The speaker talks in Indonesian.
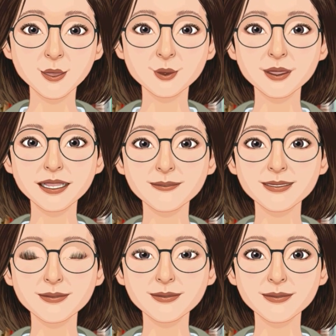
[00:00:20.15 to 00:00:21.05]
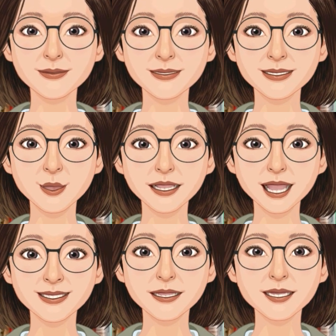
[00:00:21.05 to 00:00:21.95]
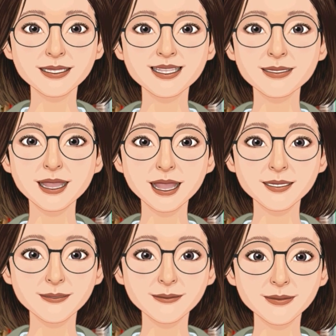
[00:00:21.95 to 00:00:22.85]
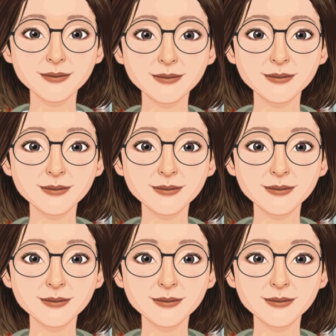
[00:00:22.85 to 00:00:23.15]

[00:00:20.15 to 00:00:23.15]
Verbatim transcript: semua. Selamat menyaksikan.